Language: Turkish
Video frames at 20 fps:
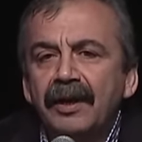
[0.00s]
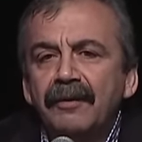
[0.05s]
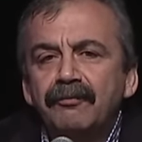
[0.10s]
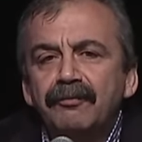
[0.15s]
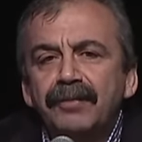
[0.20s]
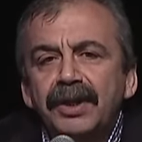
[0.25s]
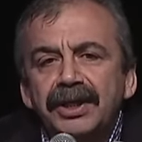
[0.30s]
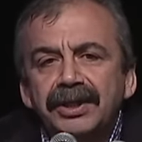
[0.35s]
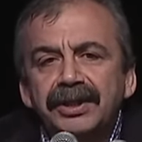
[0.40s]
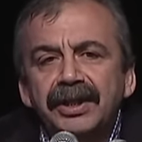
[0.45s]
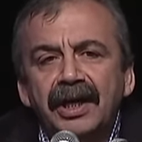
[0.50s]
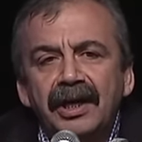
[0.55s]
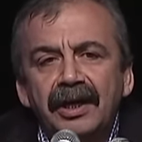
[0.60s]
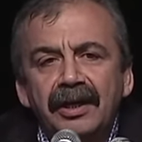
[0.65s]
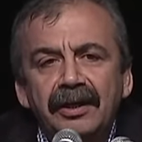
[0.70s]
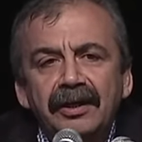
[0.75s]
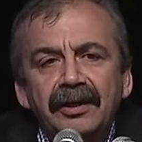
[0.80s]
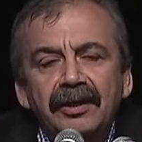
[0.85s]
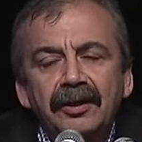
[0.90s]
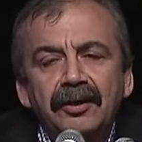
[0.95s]
Bir
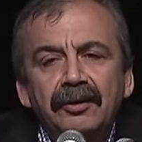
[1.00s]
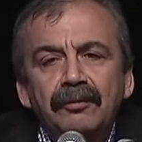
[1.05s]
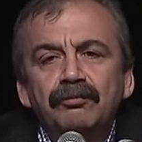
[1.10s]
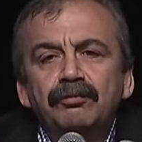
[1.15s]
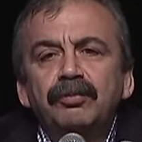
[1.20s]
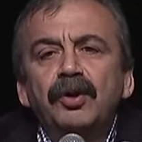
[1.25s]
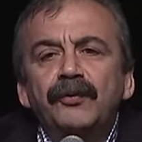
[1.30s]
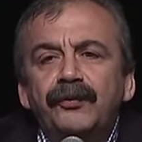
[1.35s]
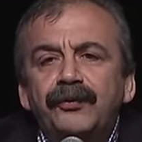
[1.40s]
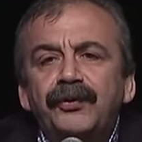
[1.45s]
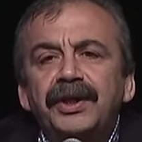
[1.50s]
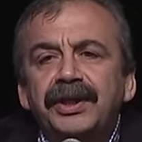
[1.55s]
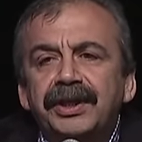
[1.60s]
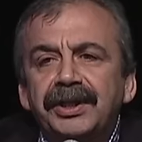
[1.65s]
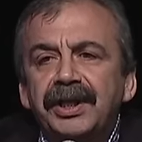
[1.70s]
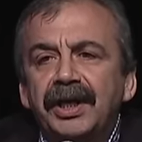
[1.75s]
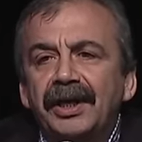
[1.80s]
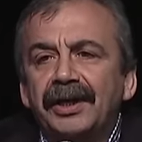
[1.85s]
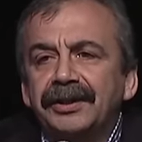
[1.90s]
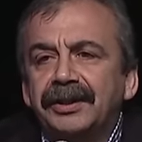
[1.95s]
de bu
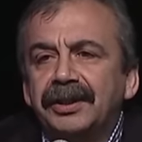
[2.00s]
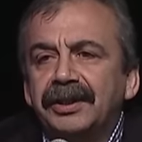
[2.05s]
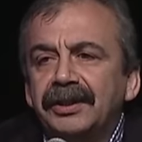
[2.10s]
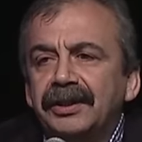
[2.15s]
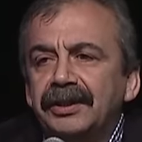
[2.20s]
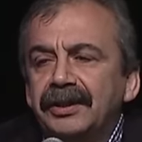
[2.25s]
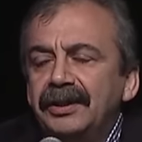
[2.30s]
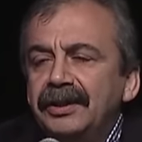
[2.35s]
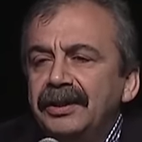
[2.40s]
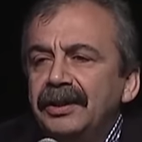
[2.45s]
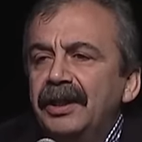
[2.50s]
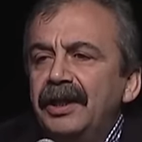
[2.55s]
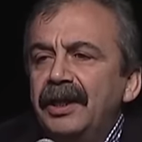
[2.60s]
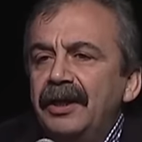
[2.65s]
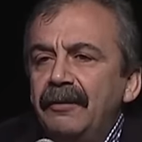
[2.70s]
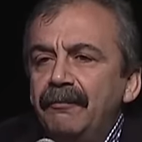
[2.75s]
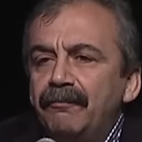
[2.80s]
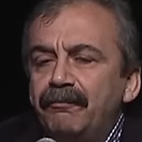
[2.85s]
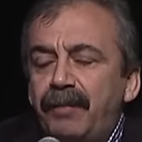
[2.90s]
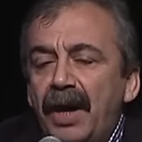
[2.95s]
fikriyatı
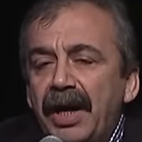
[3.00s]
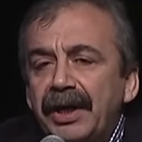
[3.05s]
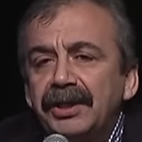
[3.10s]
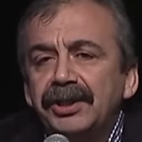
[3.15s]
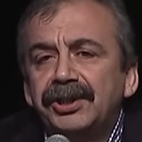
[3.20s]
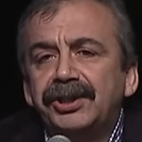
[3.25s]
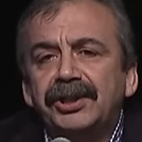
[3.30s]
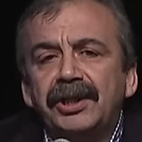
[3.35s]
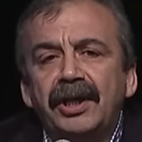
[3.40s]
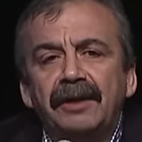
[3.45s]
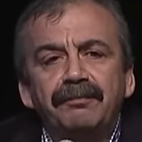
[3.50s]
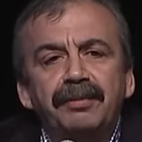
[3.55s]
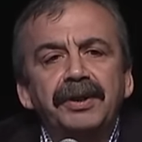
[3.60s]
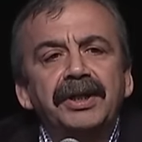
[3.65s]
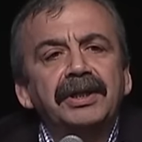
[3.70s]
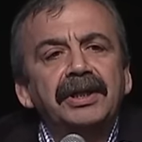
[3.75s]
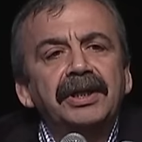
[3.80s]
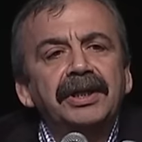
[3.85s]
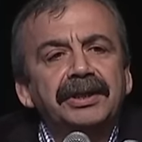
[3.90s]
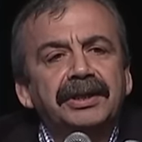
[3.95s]
barışla
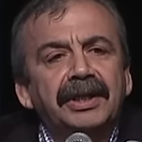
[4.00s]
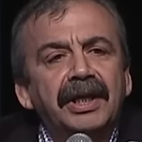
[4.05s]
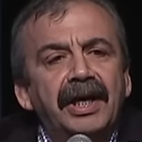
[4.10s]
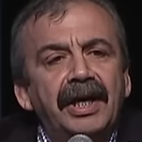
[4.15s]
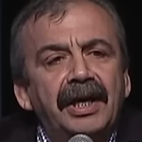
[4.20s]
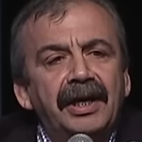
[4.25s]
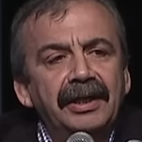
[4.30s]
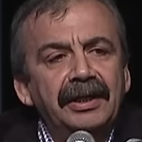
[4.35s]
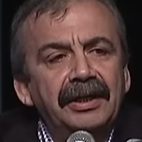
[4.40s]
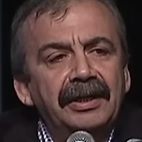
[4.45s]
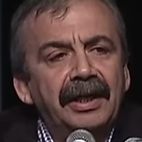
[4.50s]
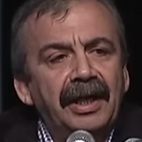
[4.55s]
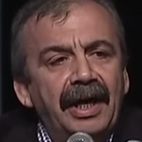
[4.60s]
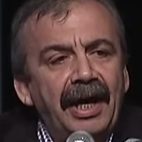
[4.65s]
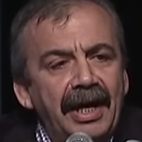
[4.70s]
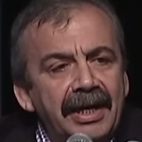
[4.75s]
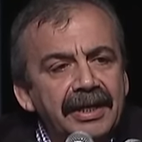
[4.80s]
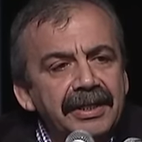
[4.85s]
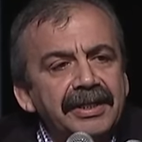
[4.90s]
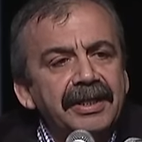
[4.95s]
birlikte
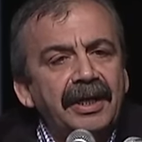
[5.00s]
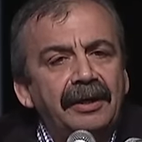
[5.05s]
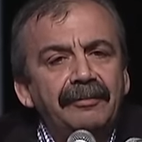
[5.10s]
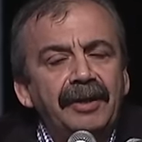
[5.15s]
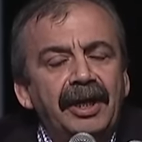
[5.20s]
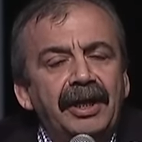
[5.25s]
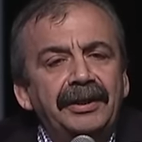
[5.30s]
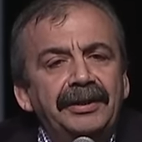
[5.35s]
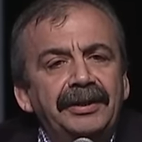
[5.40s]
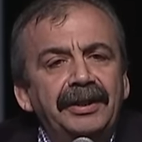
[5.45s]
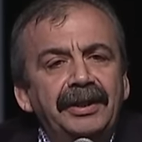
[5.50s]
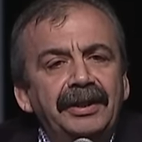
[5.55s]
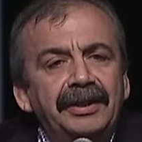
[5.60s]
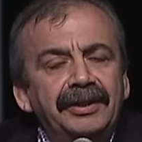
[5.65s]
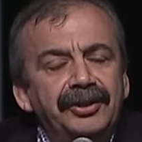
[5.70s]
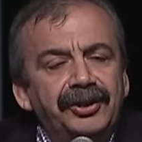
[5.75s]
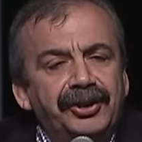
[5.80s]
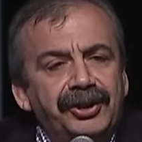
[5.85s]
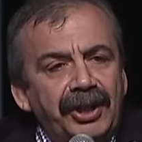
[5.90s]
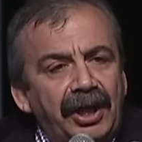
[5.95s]
her zaman
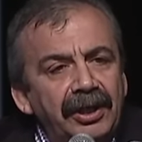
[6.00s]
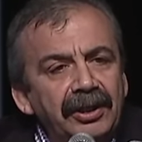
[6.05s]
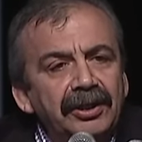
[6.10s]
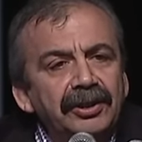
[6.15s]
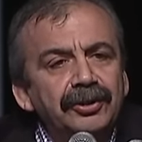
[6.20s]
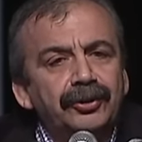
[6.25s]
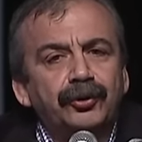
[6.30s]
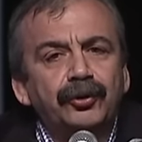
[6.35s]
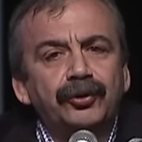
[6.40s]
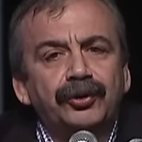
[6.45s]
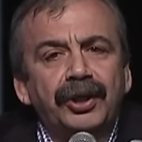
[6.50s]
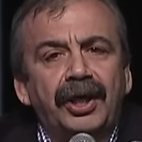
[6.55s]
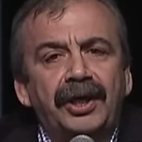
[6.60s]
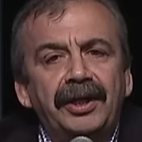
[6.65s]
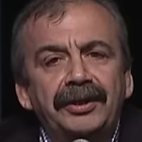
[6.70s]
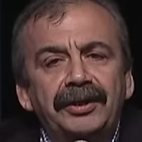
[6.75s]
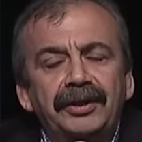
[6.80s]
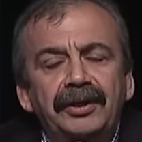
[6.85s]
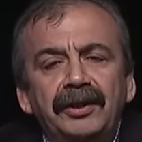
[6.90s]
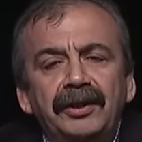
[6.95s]
canlı tutan,
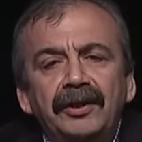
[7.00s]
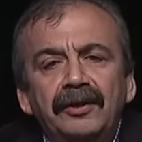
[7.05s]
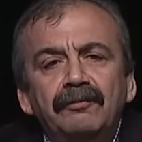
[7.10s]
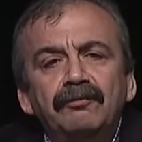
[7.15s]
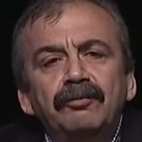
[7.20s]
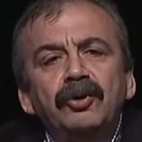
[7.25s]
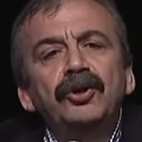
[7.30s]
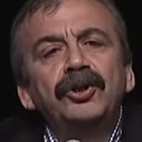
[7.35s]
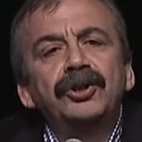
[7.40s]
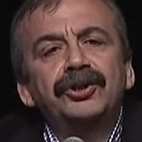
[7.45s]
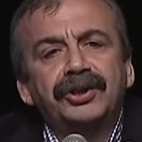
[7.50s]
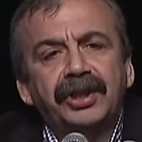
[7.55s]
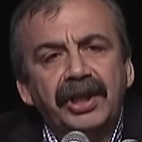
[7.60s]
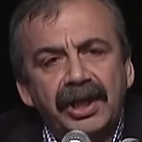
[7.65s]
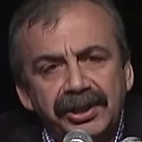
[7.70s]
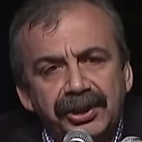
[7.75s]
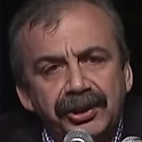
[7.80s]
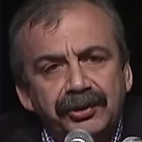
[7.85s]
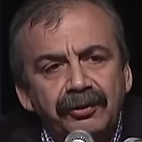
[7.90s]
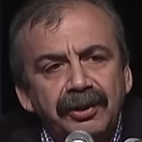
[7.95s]
bunu
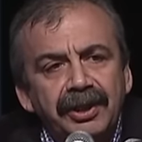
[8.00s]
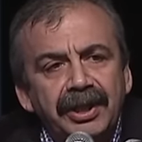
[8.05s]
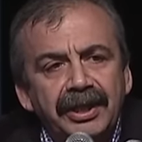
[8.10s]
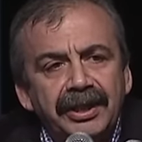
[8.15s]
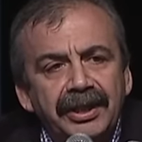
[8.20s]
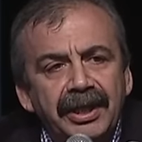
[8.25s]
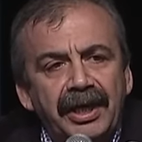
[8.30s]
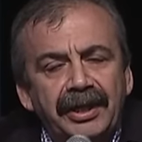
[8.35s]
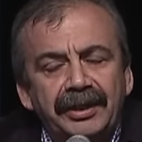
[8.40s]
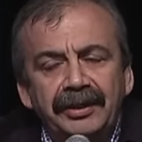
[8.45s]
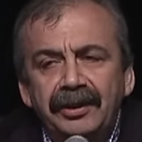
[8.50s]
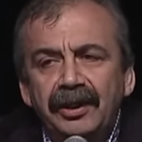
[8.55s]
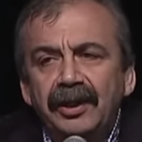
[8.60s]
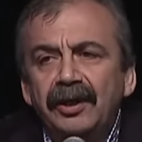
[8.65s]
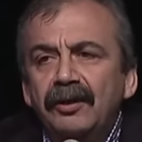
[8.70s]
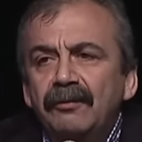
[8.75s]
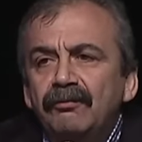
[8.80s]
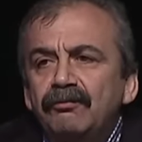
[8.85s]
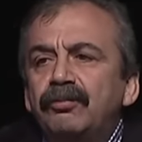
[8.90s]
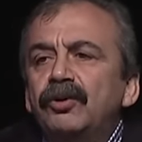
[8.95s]
teşvik eden,
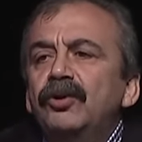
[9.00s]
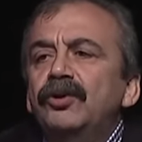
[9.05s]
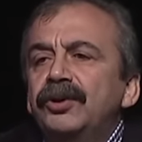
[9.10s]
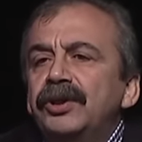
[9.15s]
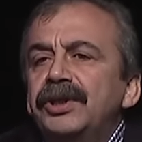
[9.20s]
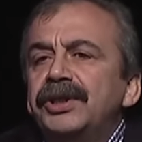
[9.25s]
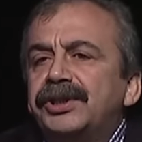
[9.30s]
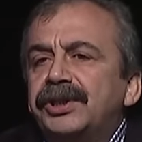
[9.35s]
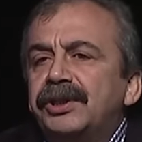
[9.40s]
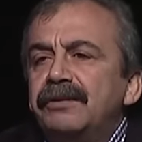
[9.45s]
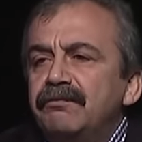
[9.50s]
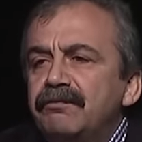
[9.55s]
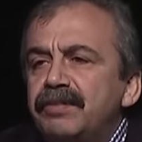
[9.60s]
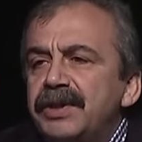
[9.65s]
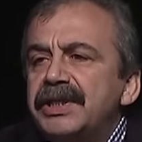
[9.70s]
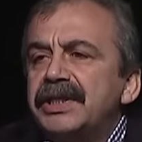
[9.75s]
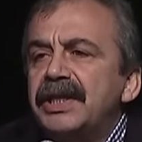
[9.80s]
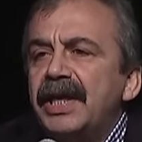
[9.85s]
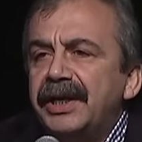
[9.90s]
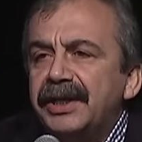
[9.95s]
bunun için
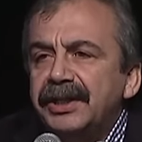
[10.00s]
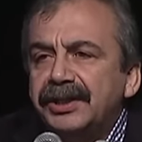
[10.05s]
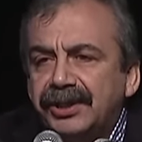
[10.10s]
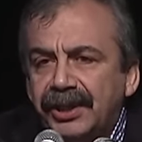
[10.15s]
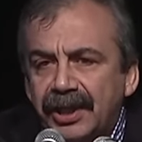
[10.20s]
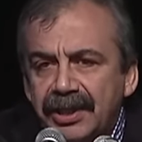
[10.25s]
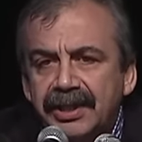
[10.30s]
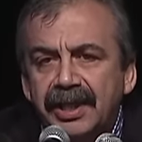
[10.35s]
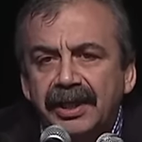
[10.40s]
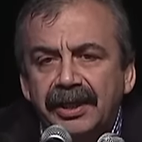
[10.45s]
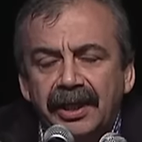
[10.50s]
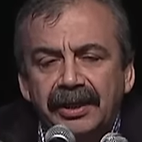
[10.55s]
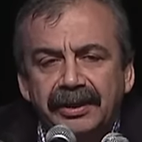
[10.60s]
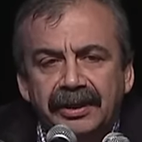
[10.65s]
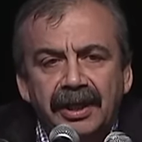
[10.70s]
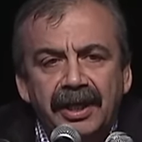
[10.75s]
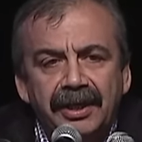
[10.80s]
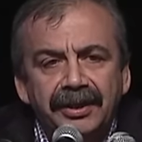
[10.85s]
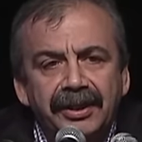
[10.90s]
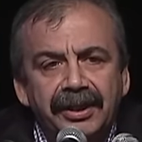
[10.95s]
bizleri
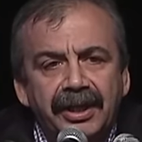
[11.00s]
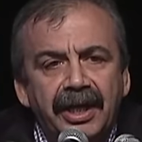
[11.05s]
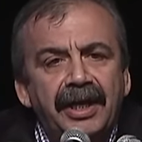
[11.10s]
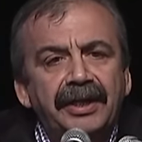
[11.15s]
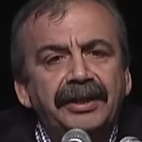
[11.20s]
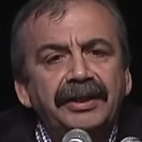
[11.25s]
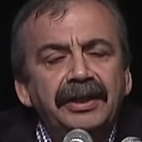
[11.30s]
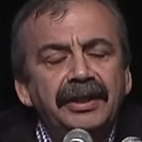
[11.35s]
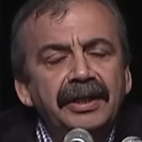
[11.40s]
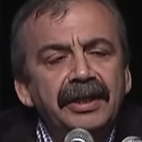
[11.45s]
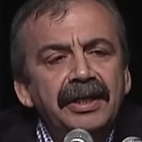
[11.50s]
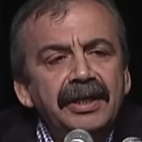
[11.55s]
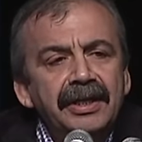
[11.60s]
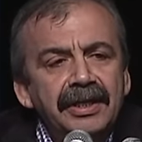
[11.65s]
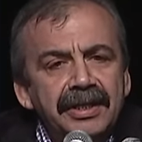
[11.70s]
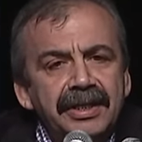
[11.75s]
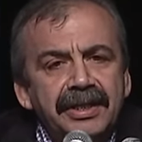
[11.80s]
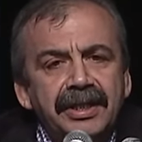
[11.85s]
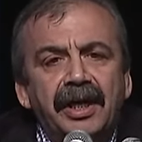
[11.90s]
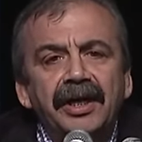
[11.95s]
cesaretlendiren
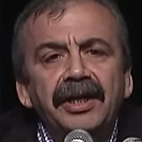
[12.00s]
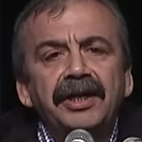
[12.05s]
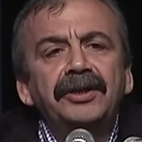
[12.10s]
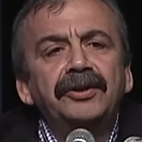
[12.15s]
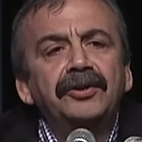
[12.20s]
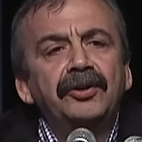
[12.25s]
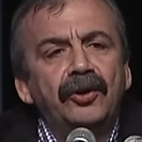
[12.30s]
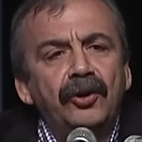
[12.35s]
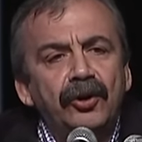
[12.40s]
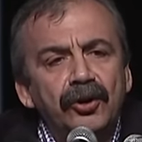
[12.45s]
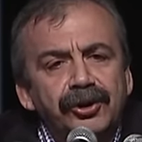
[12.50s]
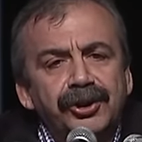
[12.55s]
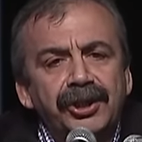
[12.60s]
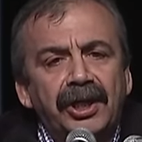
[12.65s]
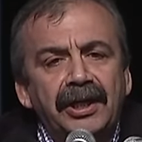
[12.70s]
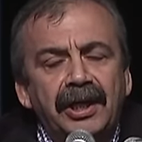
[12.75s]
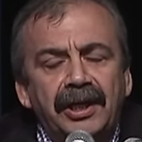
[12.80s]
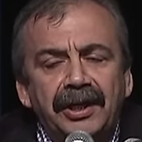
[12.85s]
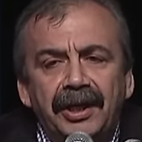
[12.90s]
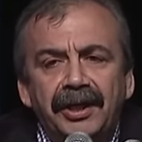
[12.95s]
Sayın
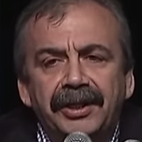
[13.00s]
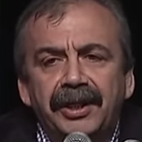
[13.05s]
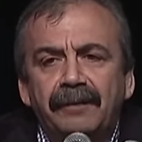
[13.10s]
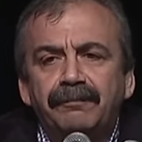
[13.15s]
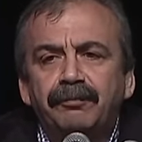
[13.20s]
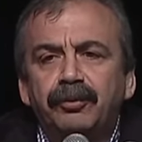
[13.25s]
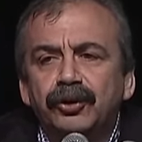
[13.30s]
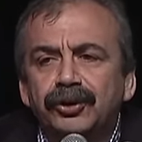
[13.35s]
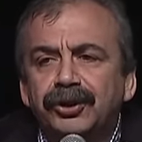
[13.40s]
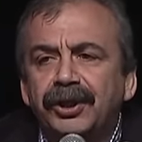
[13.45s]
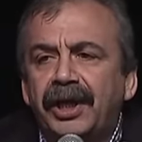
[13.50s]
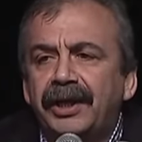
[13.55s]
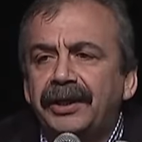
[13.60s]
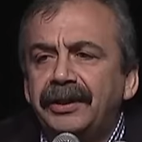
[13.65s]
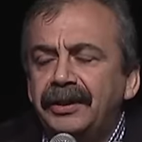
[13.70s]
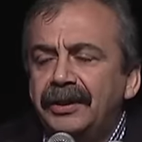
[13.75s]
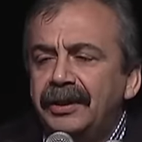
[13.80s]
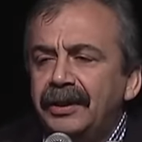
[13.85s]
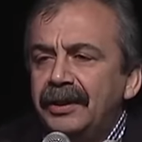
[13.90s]
Öcalan'a da buradan